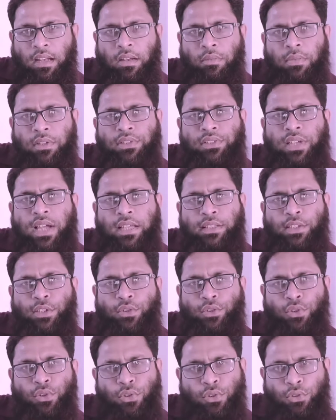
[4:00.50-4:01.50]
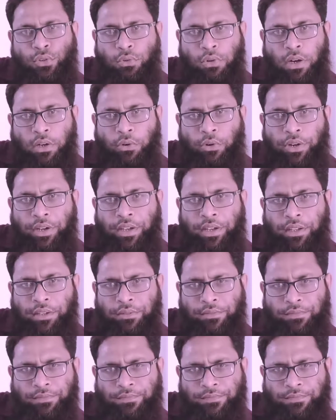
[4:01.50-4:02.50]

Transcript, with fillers: আল্লামা সাইদির জন্য দোয়া করিনি